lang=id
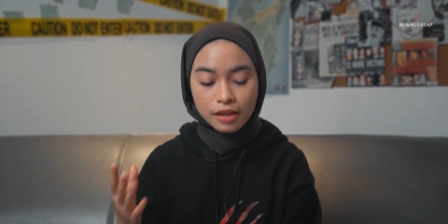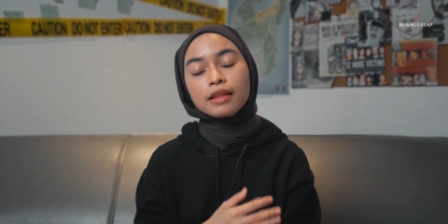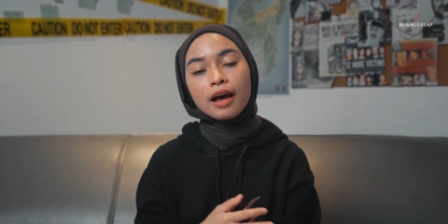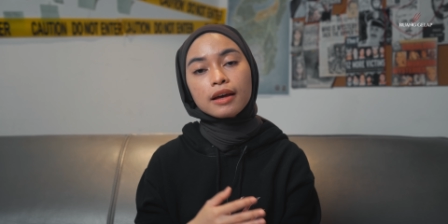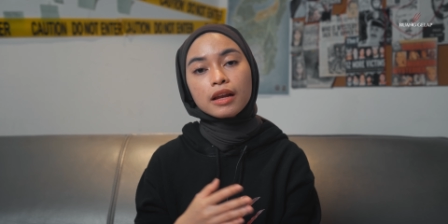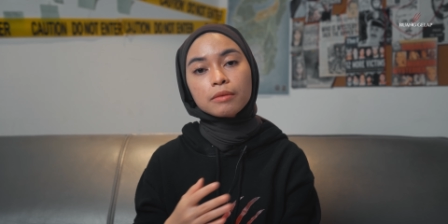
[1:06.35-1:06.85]

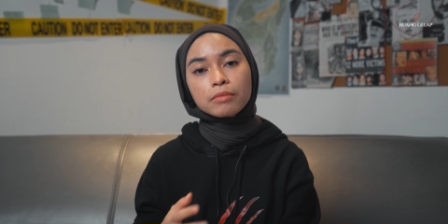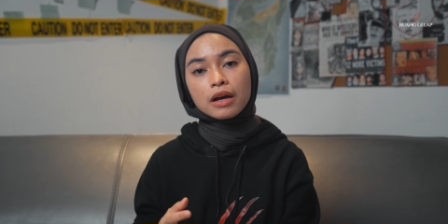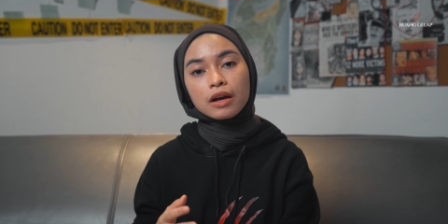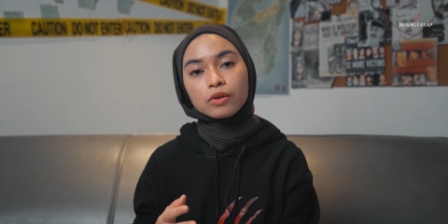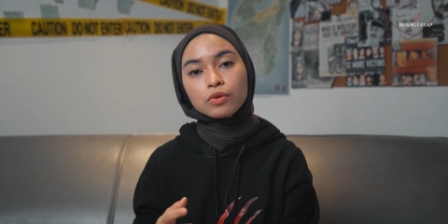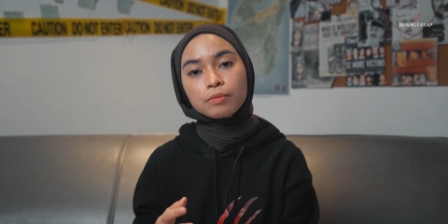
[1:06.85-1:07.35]
Tahanan
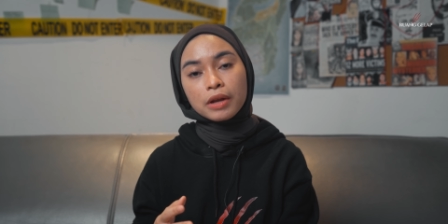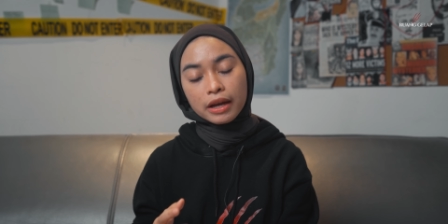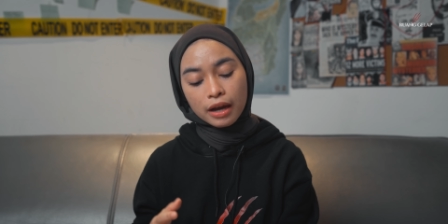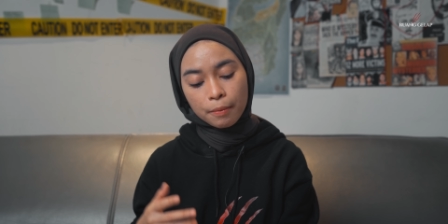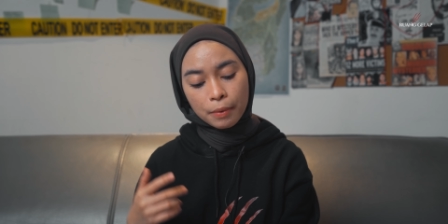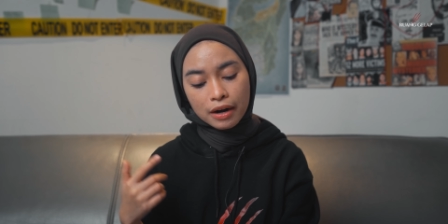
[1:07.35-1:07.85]
mengaku
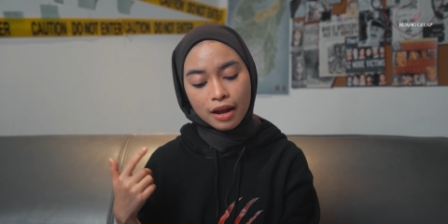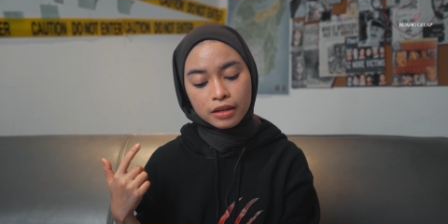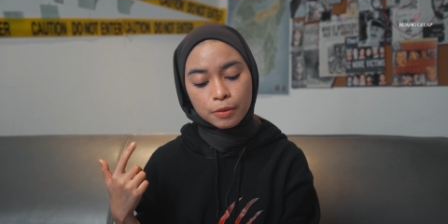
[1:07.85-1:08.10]
mereka pernah